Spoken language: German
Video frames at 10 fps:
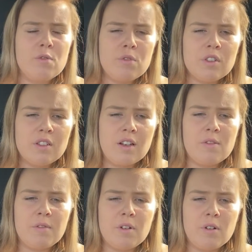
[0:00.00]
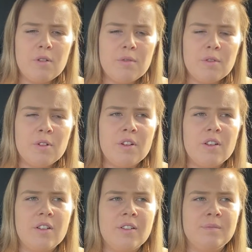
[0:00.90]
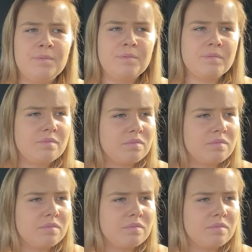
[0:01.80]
gut darauf auf und ähm,